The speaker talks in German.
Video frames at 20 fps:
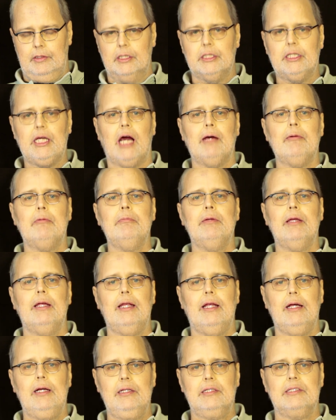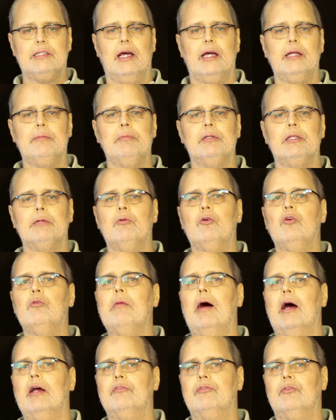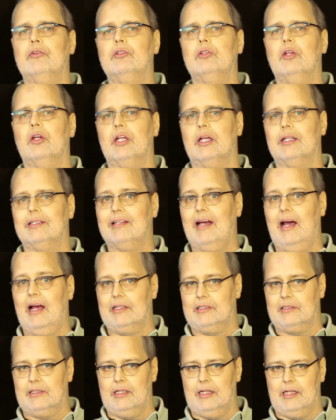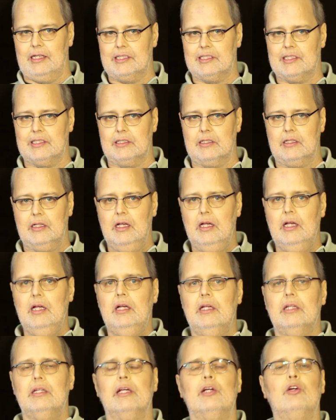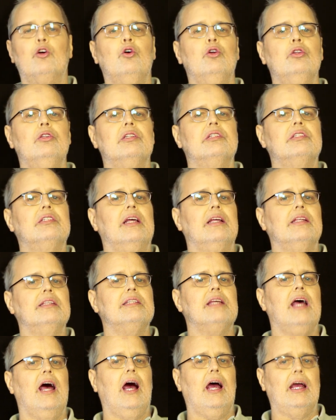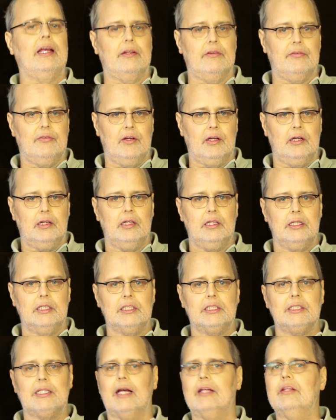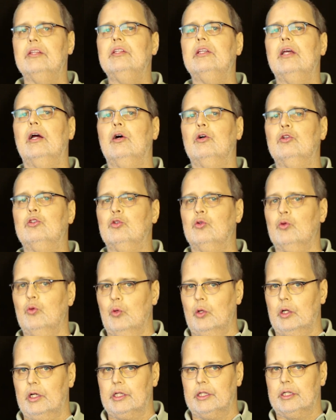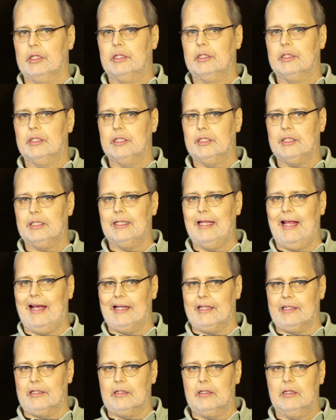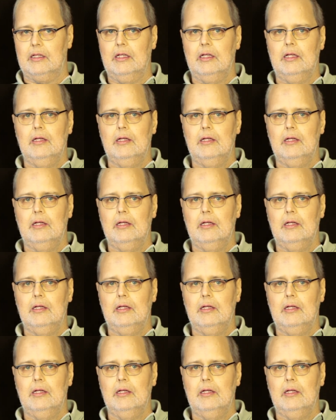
Ich habe mir lange Zeit mit dem Roman von Donna Tart gelassen. Der Grund ist ganz einfach. Ich kann die Autorin nicht leiden.